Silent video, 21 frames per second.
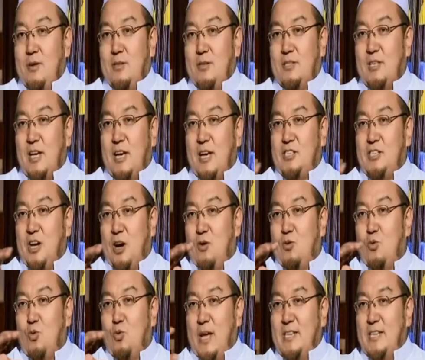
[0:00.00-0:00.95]
在讲
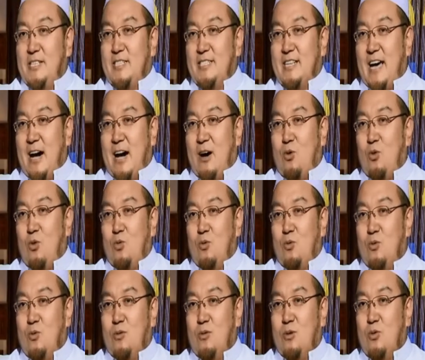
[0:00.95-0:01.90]
古兰经的阿訇，
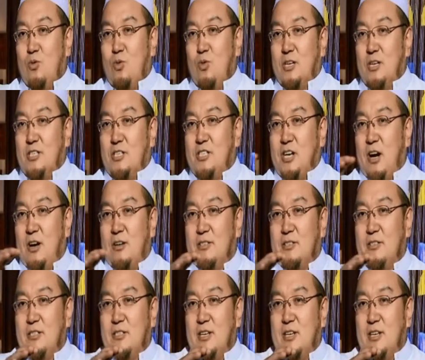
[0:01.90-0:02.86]
或者讲
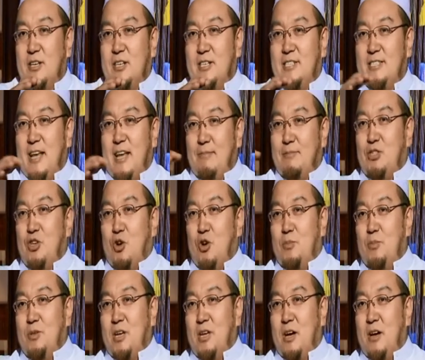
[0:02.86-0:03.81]
这个伊斯兰教
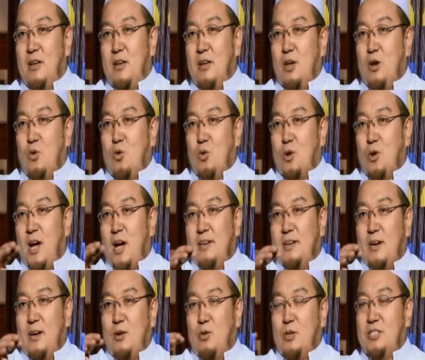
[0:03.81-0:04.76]
目的，或者阿
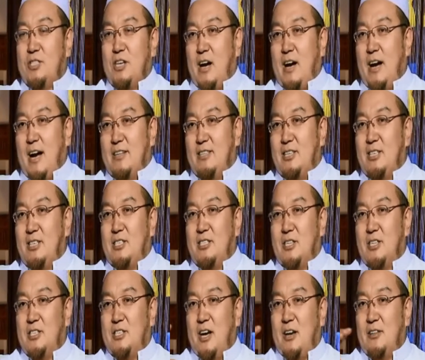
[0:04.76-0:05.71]
奶或讲 Hadith
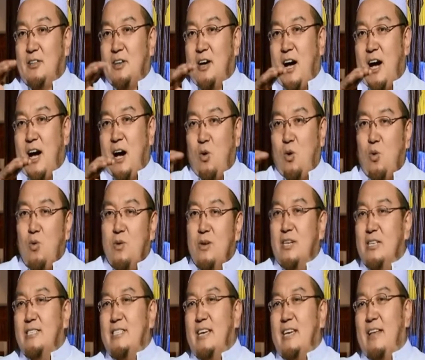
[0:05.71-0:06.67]
的这样的阿訇
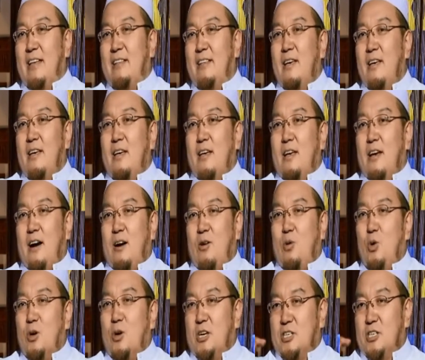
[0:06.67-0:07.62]
跟前，
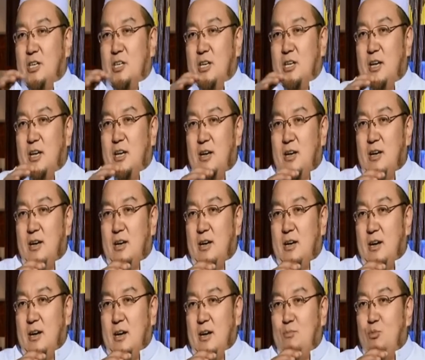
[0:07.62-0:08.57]
或者是
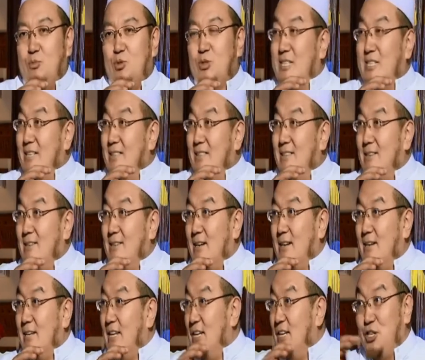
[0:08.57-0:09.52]
呃穆斯林的这个
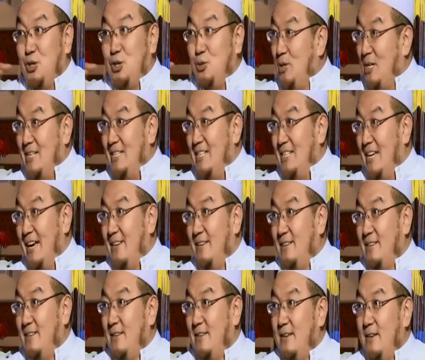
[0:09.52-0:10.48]
领袖跟前。
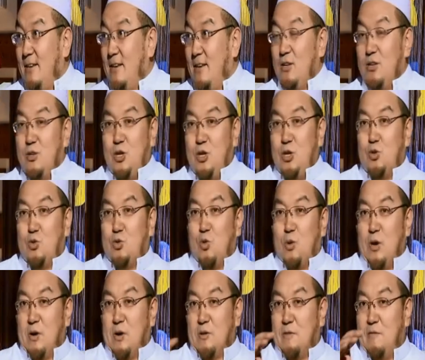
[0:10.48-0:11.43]
你如
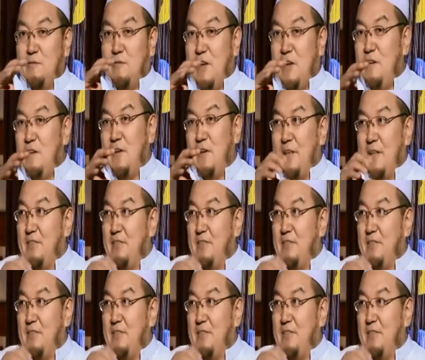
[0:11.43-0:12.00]
果要是违反